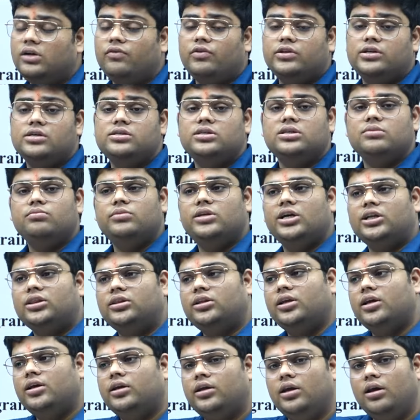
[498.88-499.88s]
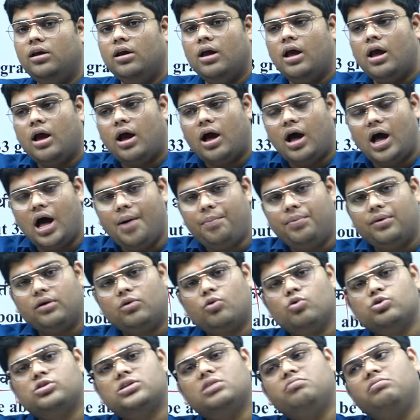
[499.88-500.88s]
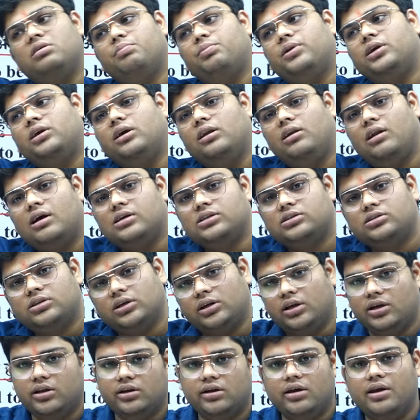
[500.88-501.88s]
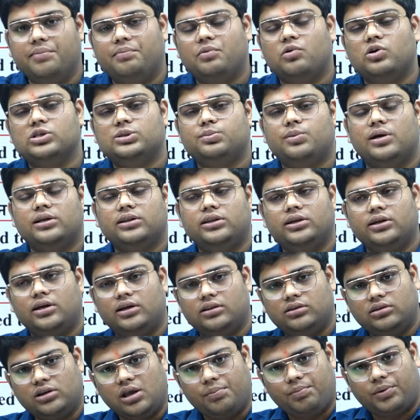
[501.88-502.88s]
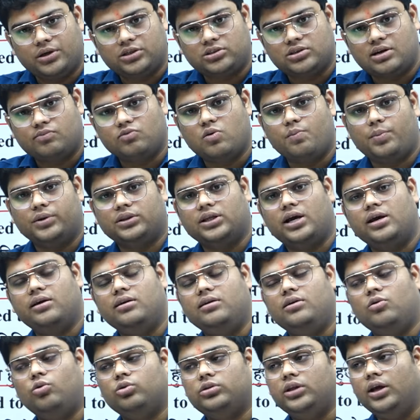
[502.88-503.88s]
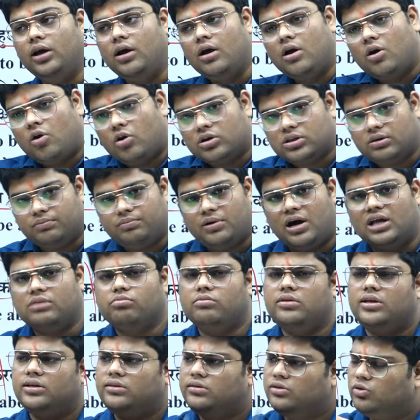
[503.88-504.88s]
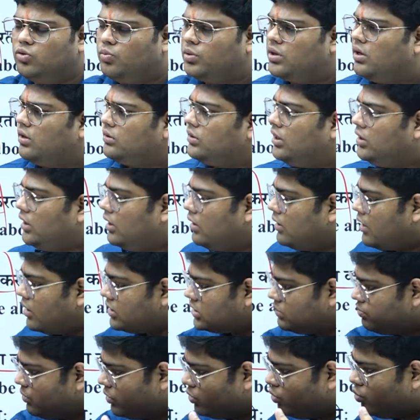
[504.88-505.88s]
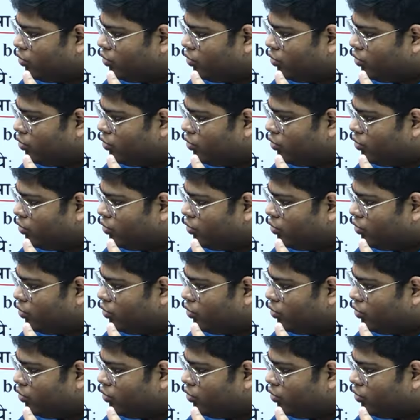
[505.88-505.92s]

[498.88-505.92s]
की वजह से हम देखते हैं कि आप क्वेश्चन पेपर के लास्ट तक ही नहीं पहुंच पाते अंत के प्रश्न आपको पता ही नहीं होते और जब बाद में देखते हैं तो पता लगता है कि लास्ट में